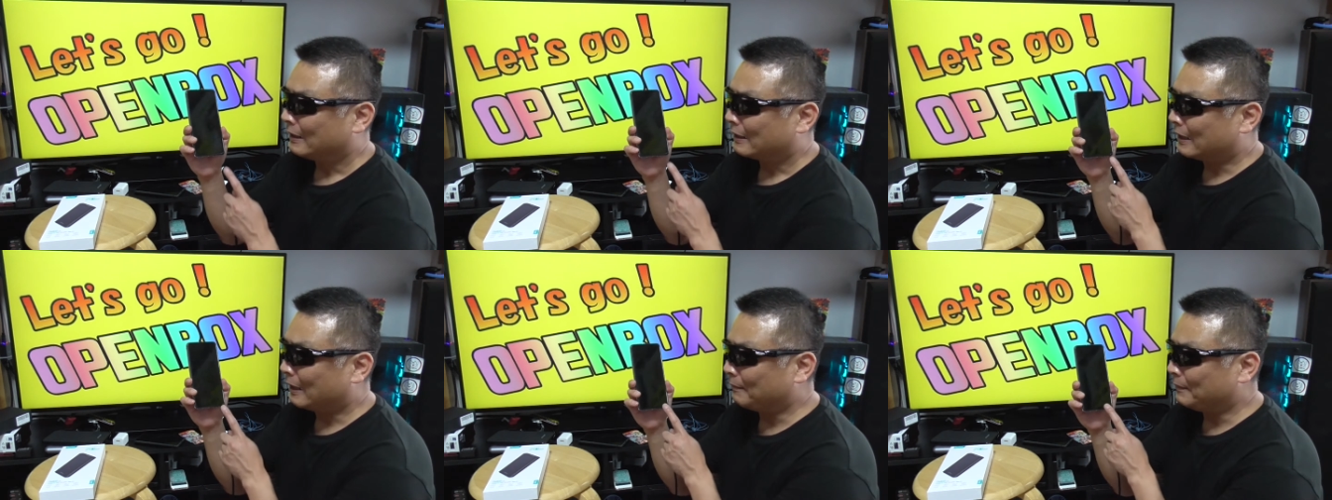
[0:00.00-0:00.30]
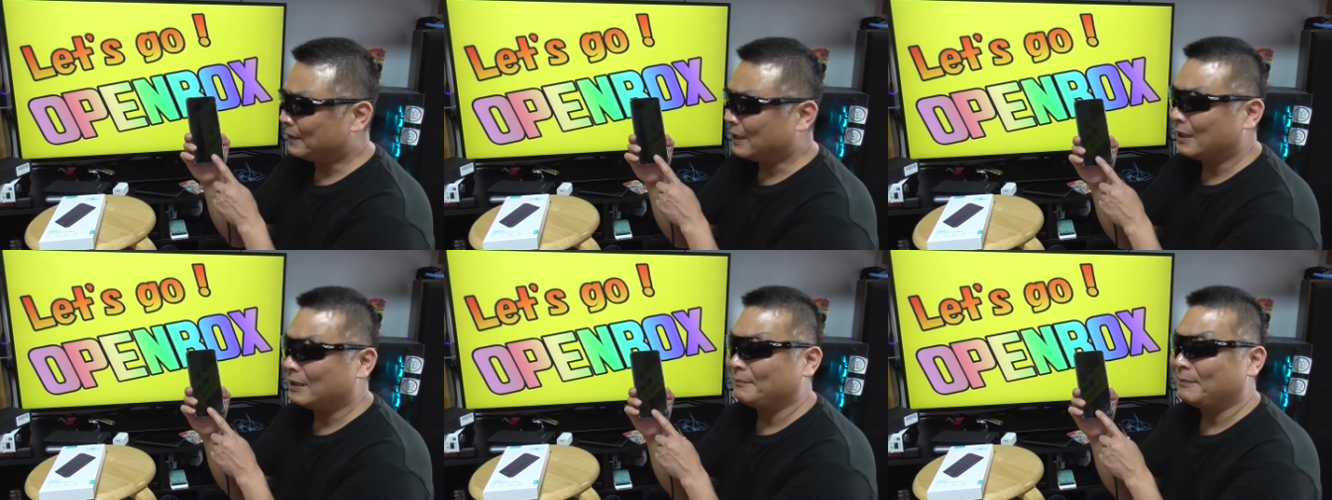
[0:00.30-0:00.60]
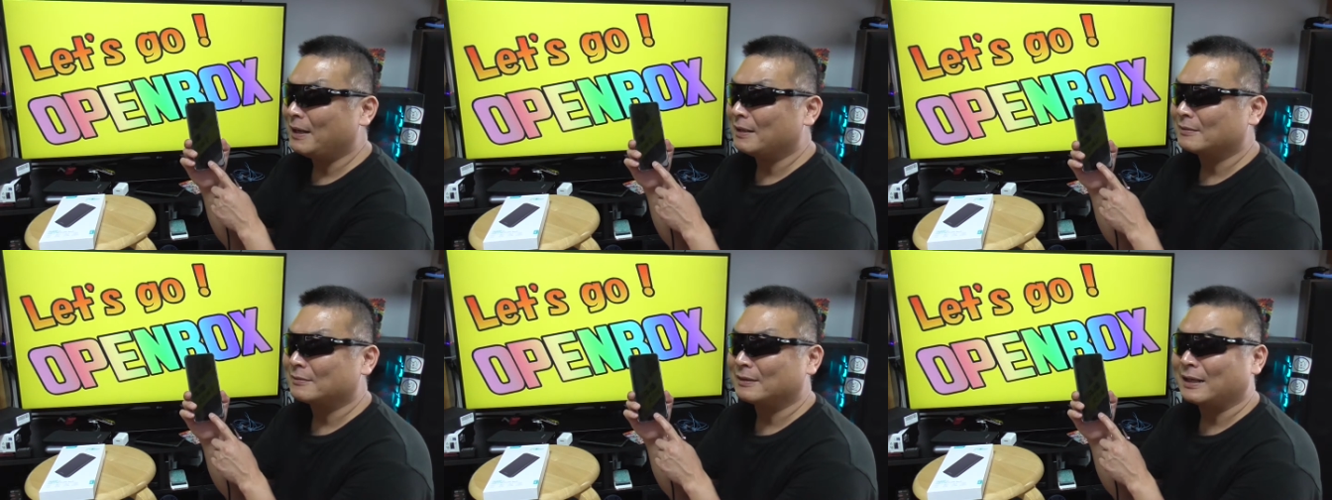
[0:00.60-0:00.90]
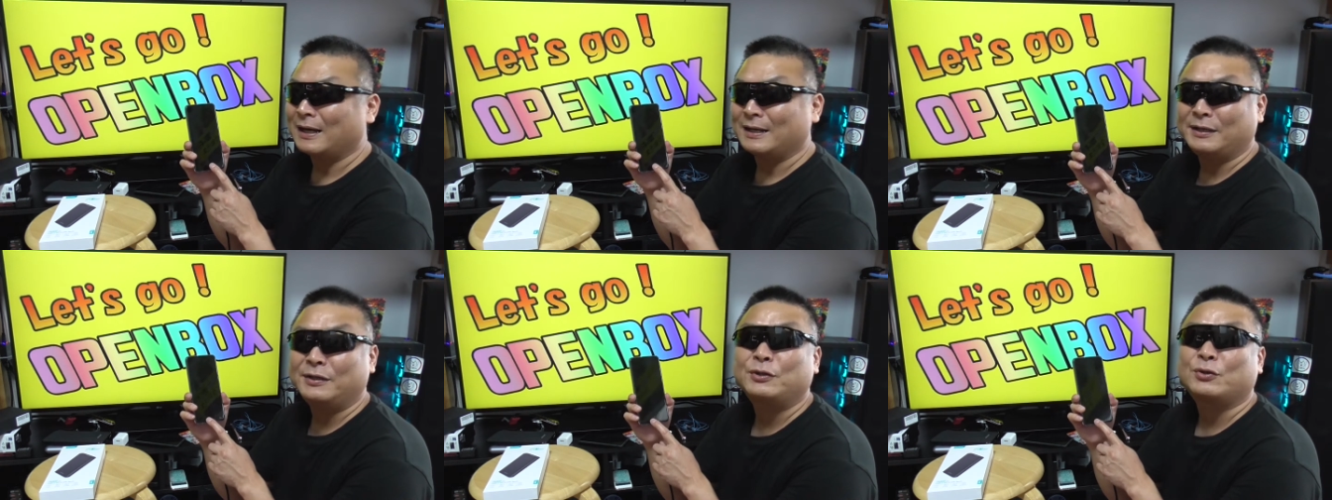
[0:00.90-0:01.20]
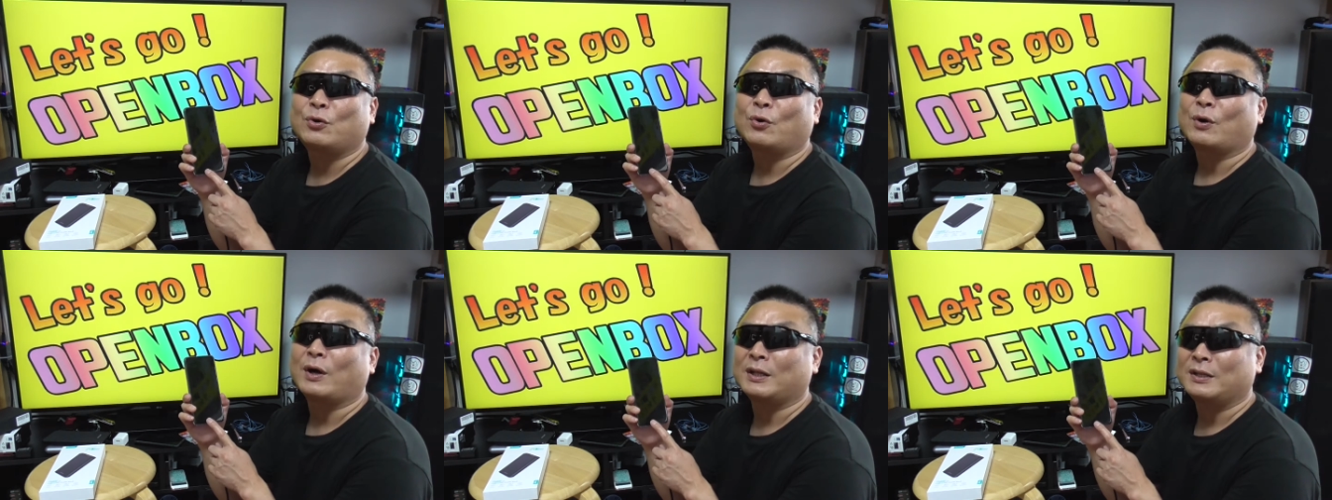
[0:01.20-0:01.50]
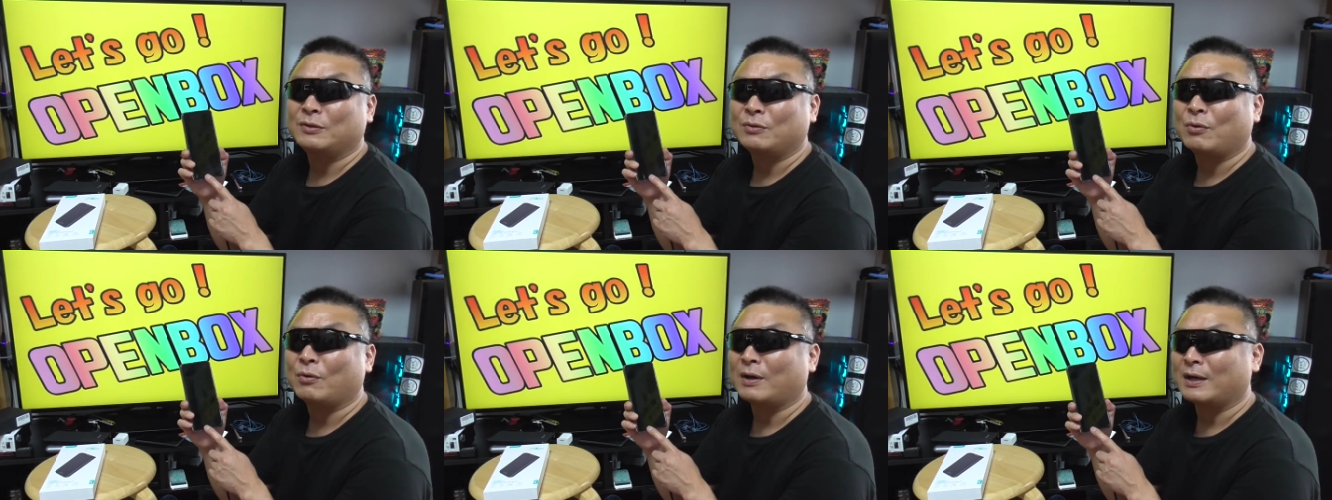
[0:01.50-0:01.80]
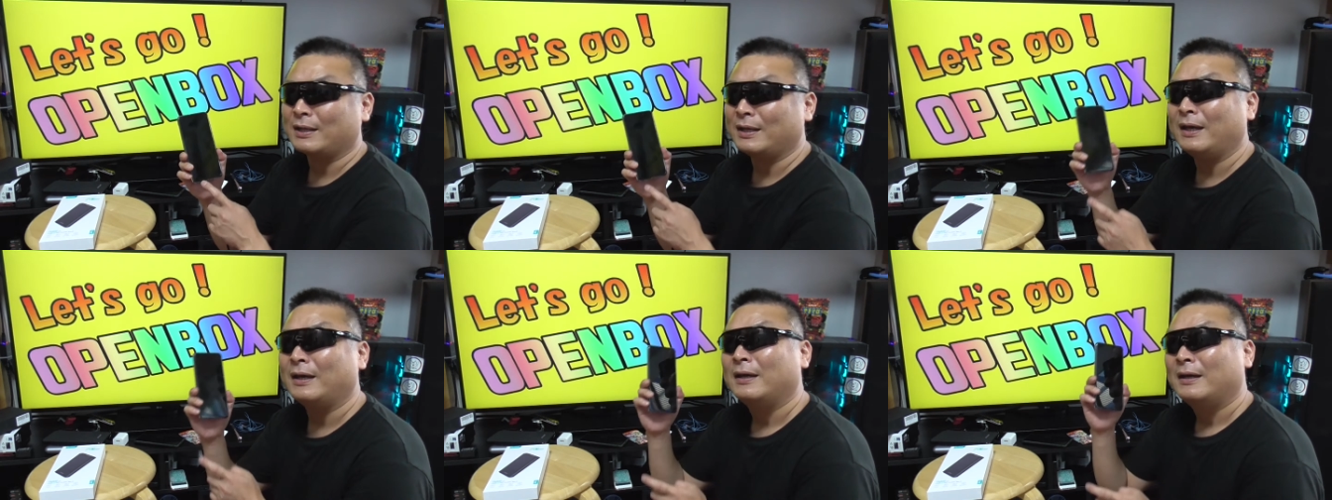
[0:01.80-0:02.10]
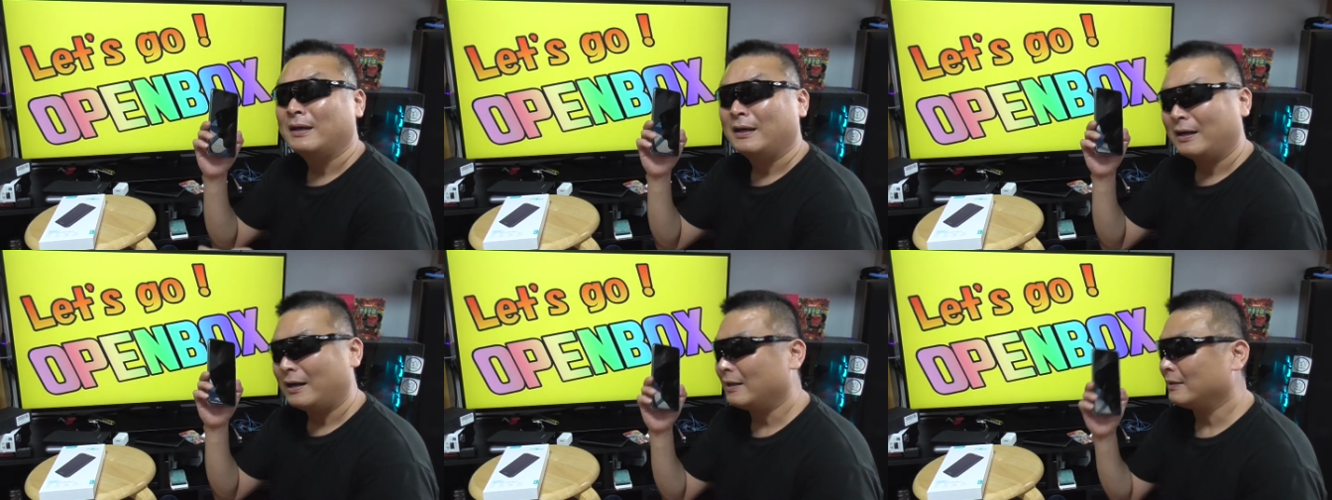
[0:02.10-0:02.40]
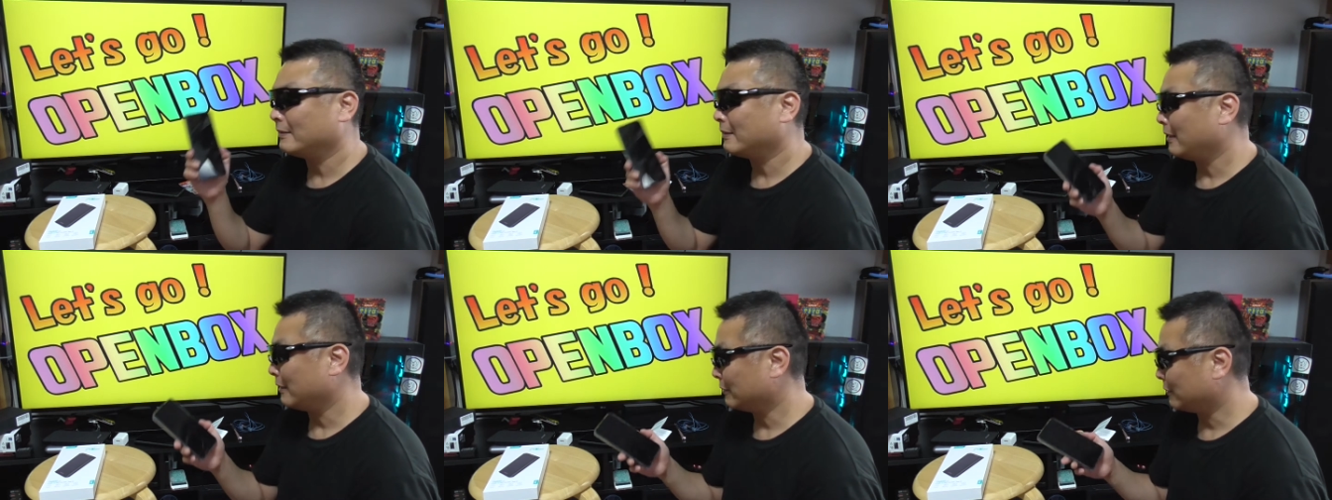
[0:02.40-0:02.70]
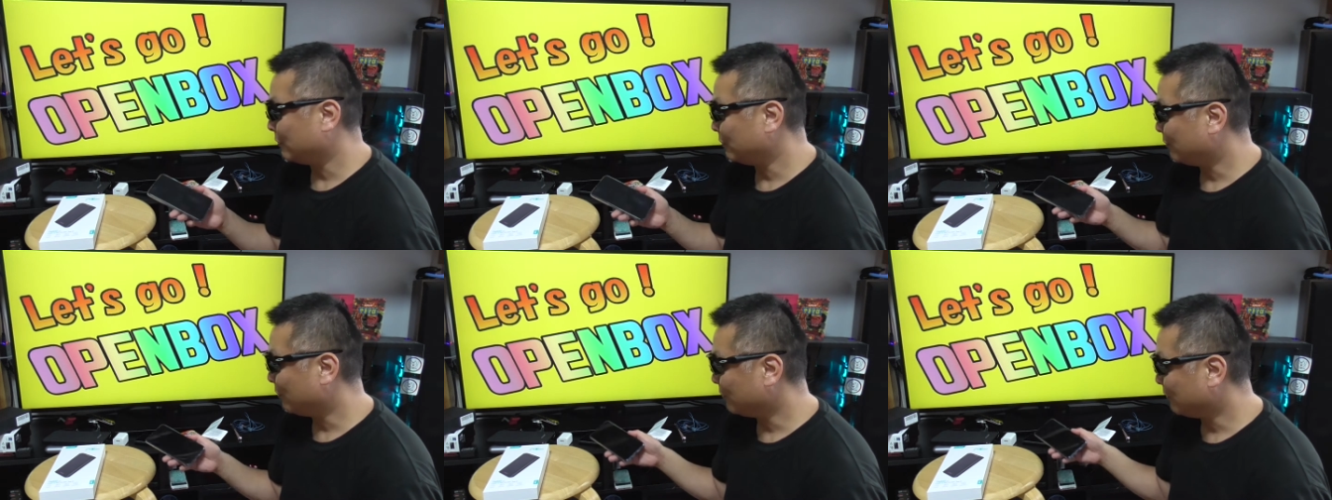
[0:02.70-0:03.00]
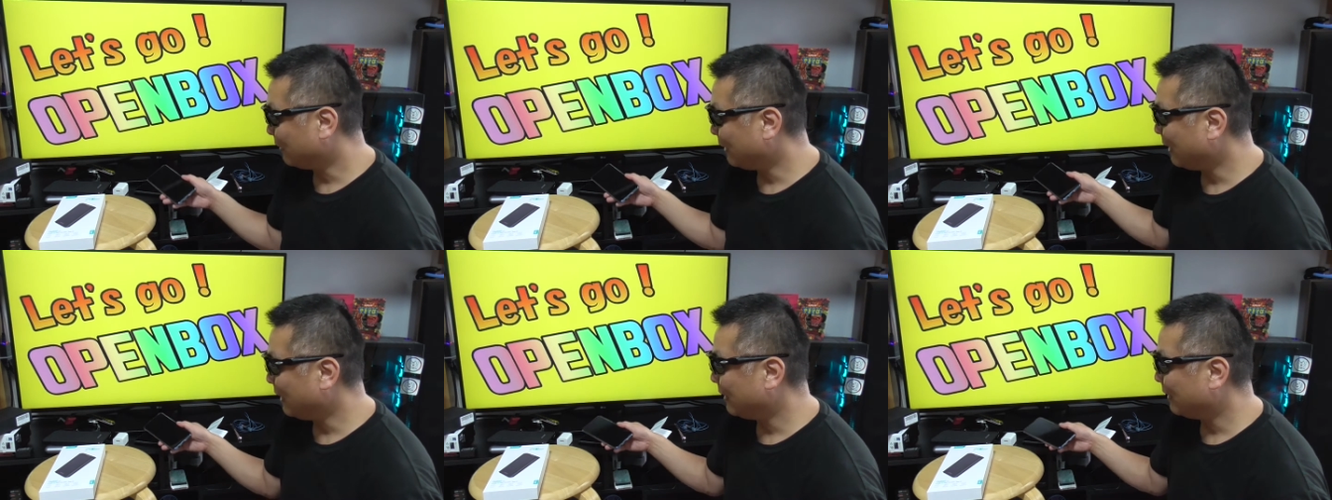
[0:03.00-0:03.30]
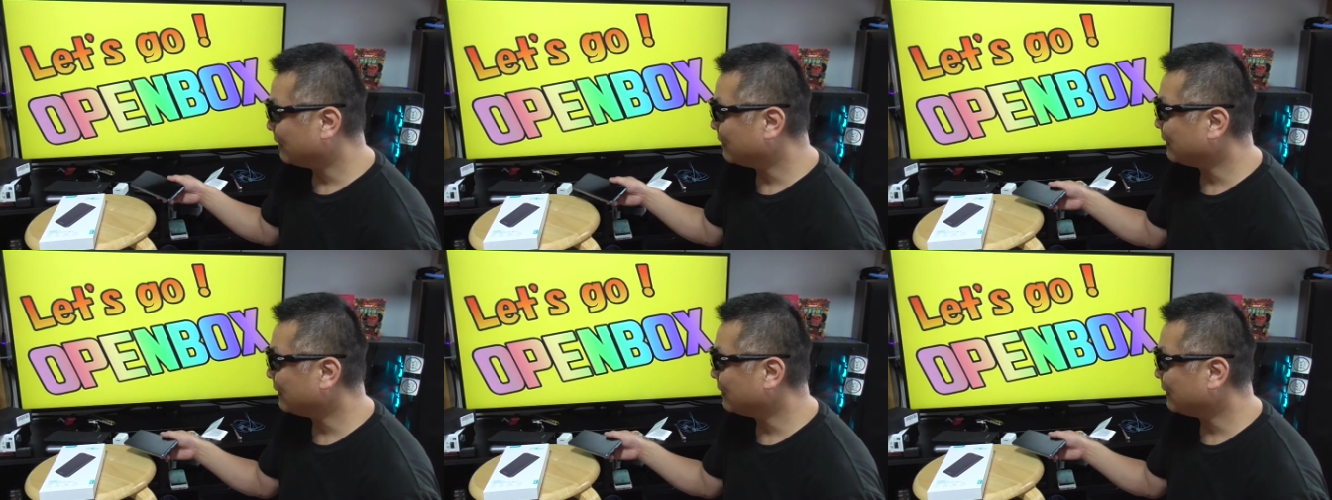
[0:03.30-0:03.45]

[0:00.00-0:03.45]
雷マークが1個か2個かで判断することが